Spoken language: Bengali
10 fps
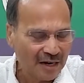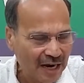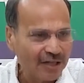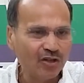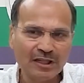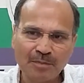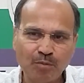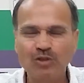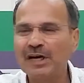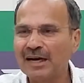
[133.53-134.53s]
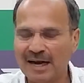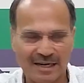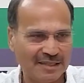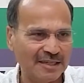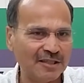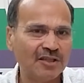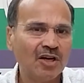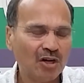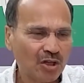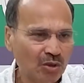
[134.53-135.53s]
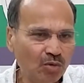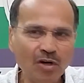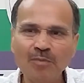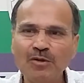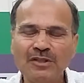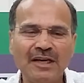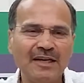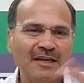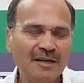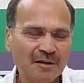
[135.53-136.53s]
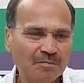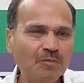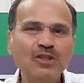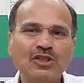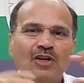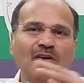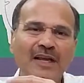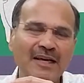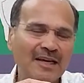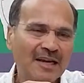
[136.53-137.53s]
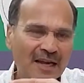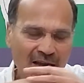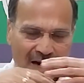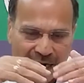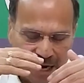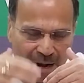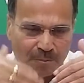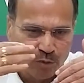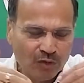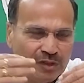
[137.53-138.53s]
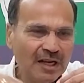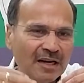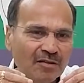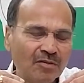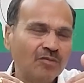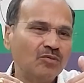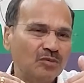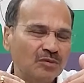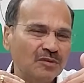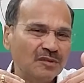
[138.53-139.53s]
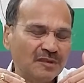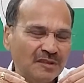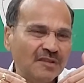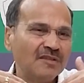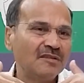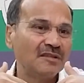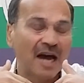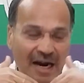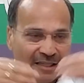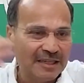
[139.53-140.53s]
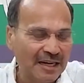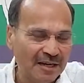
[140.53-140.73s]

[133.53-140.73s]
রাজনৈতিক প্রচার আরেক জিনিস দুটোর মধ্যে মিশ্রণ হলে রাম মন্দির তার যে